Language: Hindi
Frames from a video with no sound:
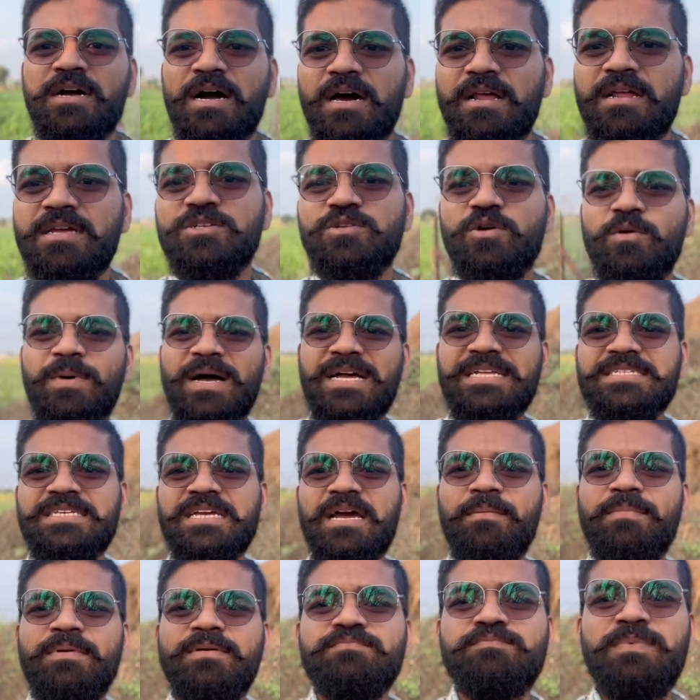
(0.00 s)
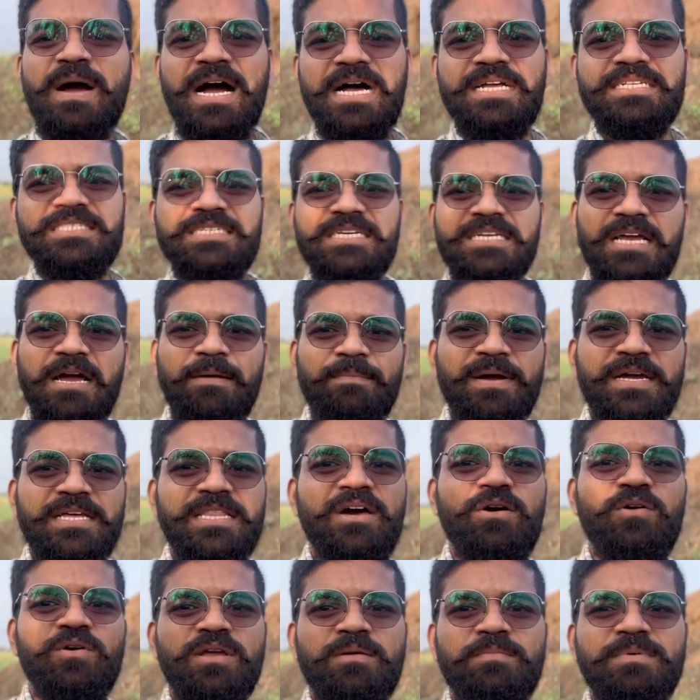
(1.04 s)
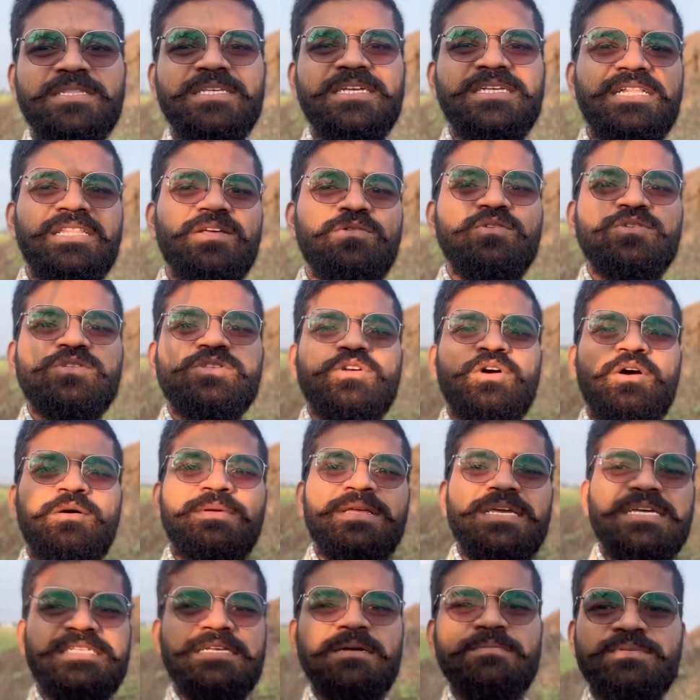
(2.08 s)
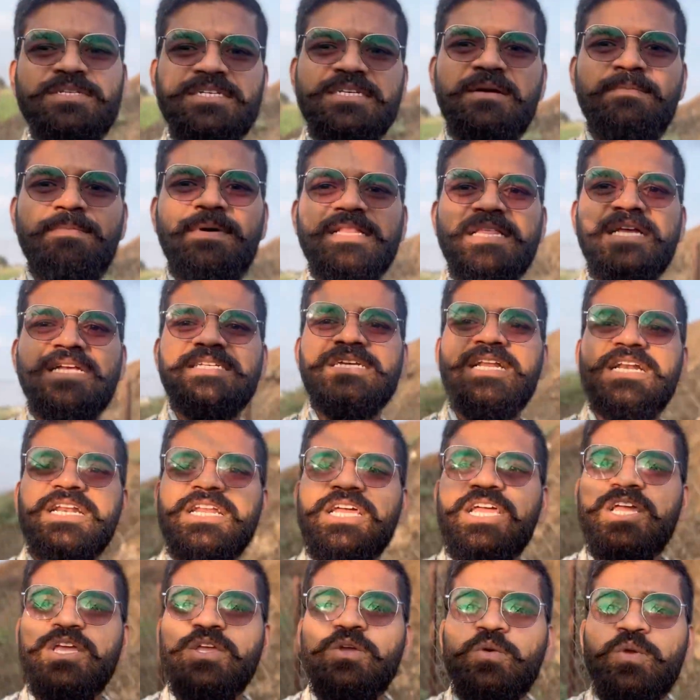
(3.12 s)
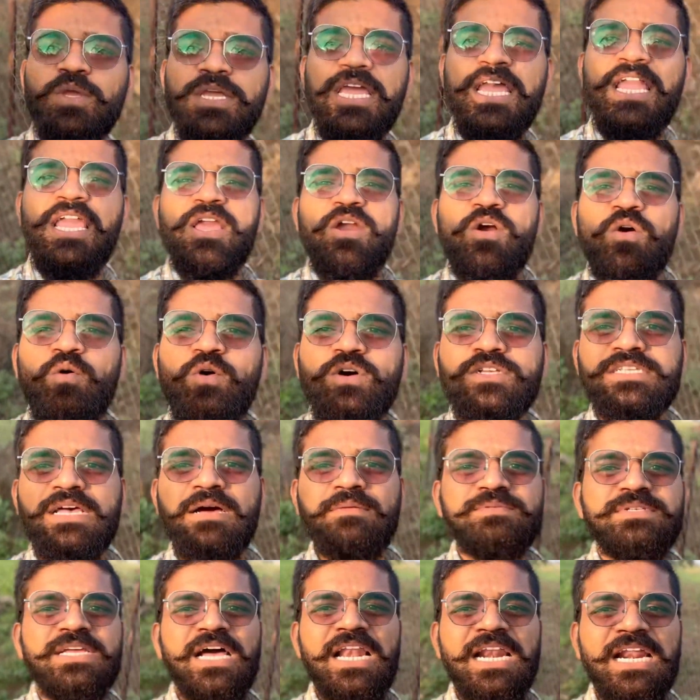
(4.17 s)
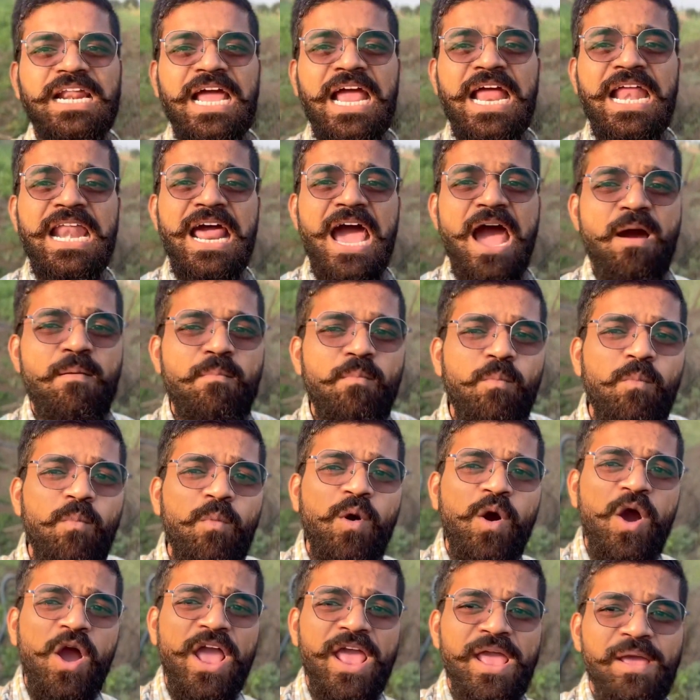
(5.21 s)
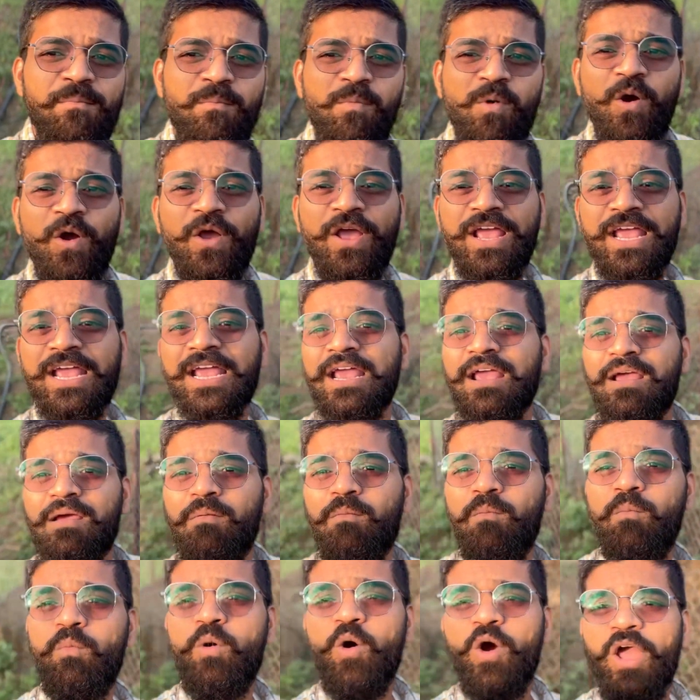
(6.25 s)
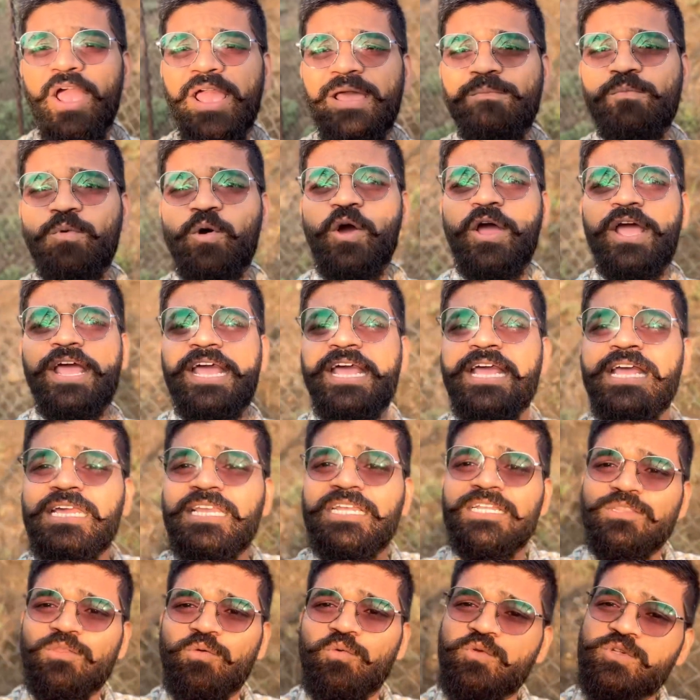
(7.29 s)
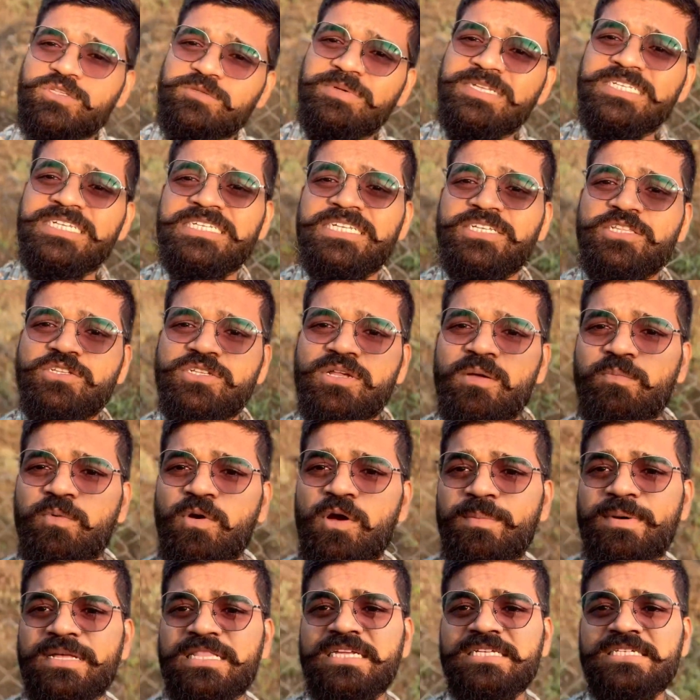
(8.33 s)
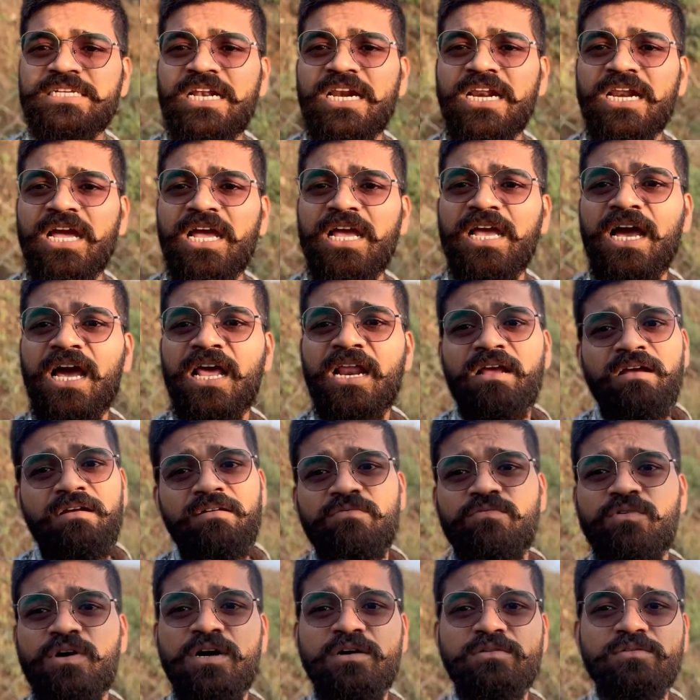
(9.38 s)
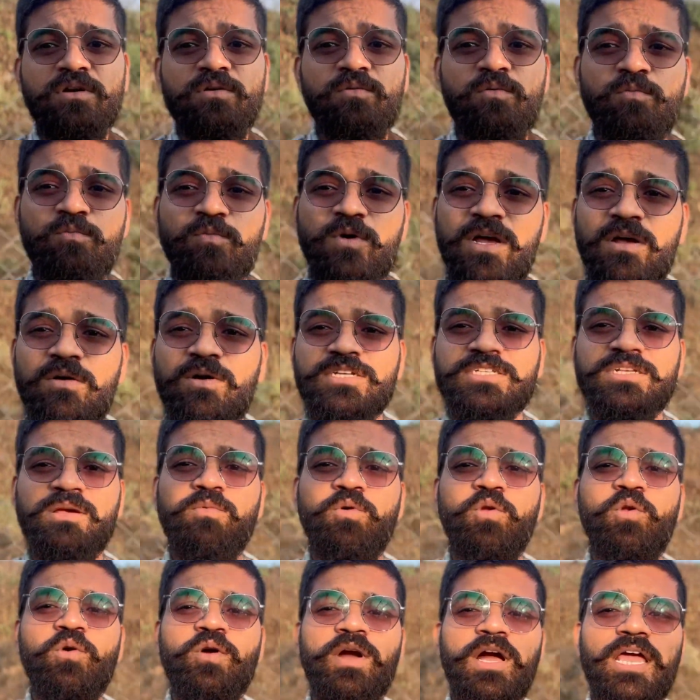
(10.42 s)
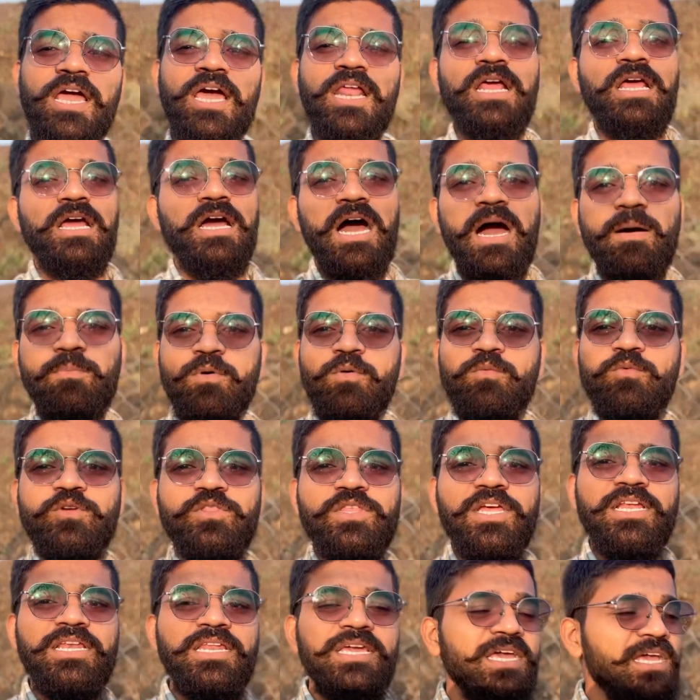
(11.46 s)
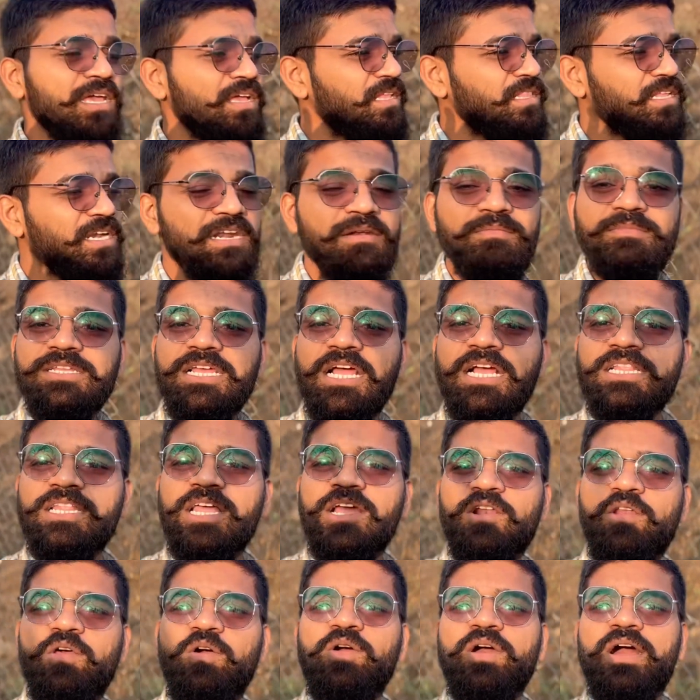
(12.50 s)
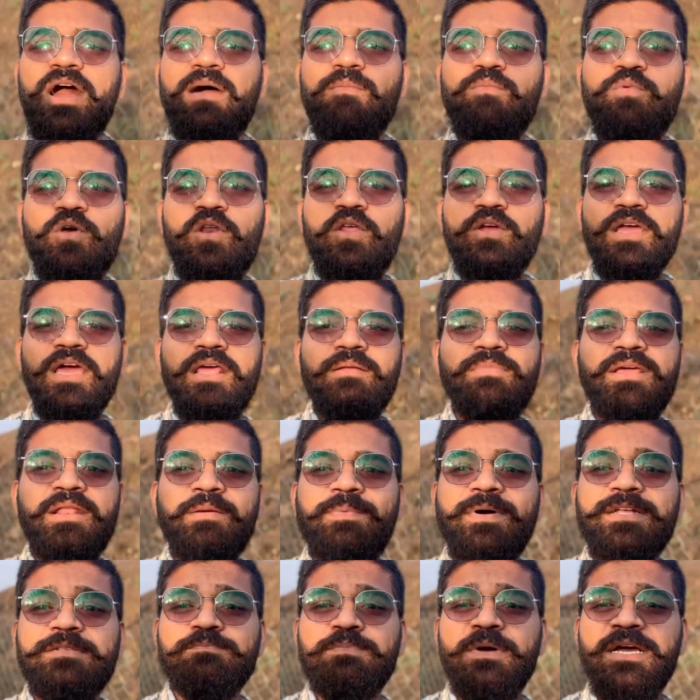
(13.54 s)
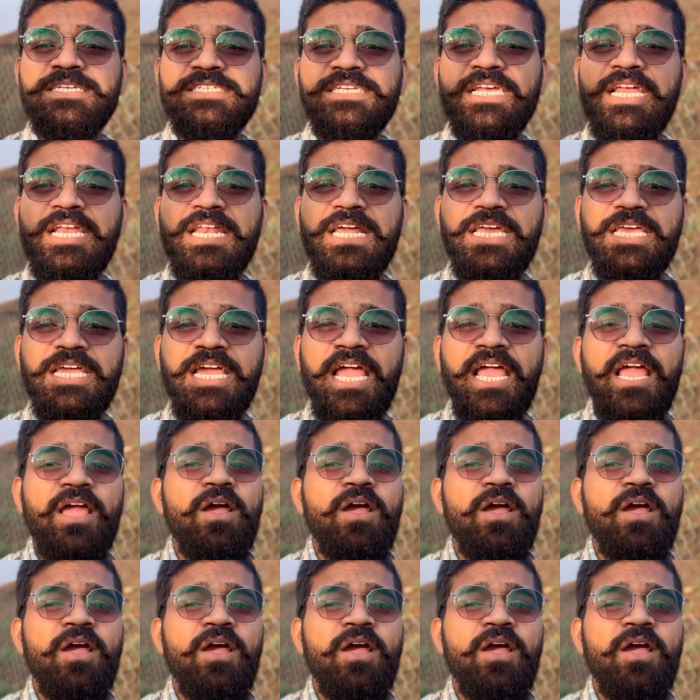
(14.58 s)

अरे जो बच्चा पाँच दिन का पैदा होके पता चलता है उसको भी ये सब चीज़ें पता चल रही है क्योंकि वो सब चल रहा है ना मोए मोए मोए मोए तो उस वजह से तो सबको पता चल रहा है यार वह मैं वैसा बोलूंगा यार आपको मूवी देखनी है थिएटर में जाके देख लो आप बोलोगे यार मेरे पास पैसे ही नहीं है